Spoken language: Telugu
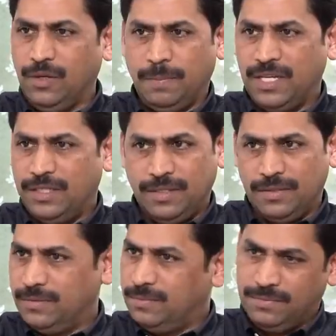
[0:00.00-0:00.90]

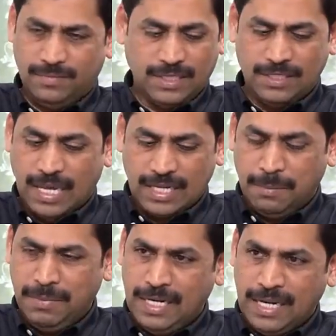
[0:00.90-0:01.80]
తెలుగుదేశం వాళ్ళకు కూడా
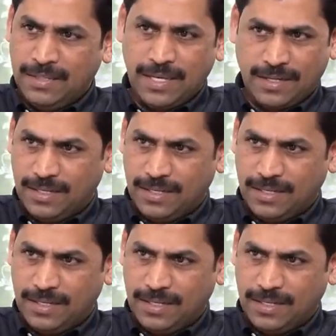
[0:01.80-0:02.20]
కంప్లైంట్ లేదు